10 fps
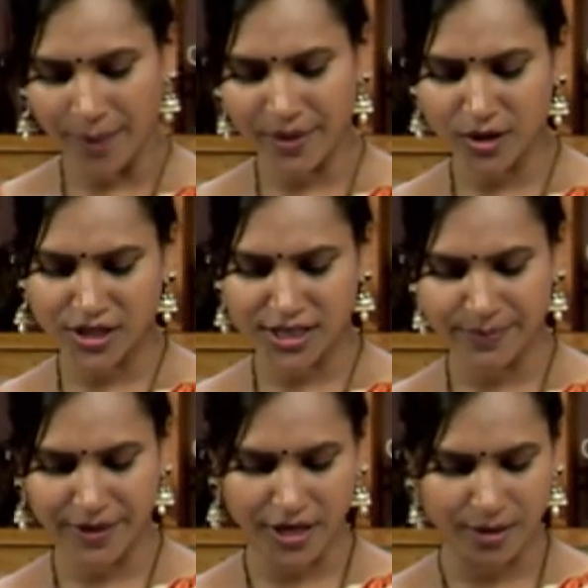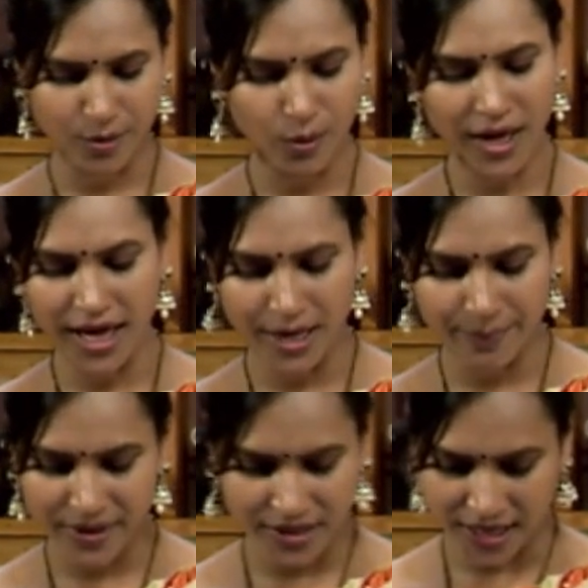అమ్మకు చేసి పెట్టడంలో ఏ
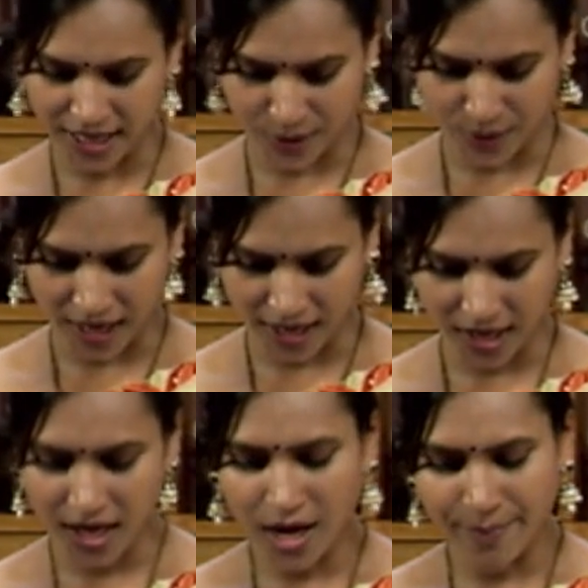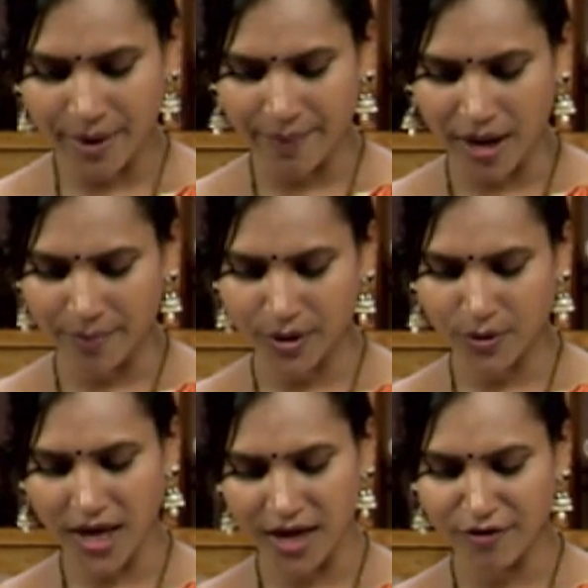ఇబ్బంది లేదు కానీ మా
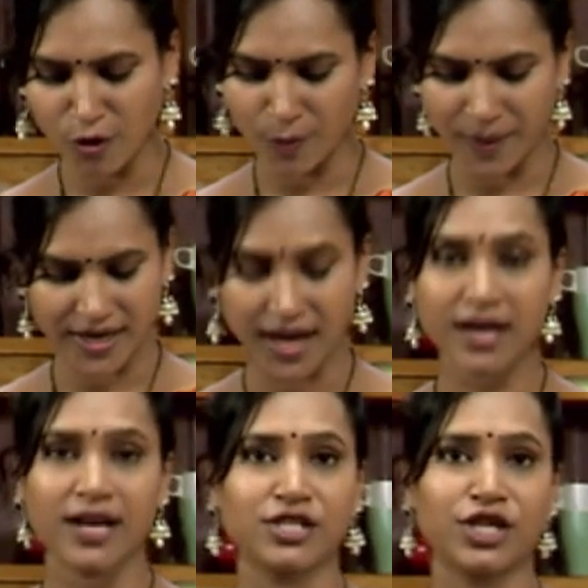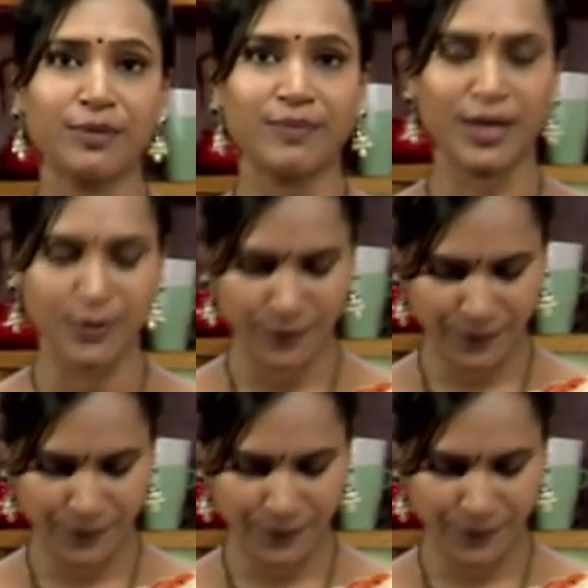బామ్మకు ఏవి ఓ పట్టాన నచ్చడం లేదు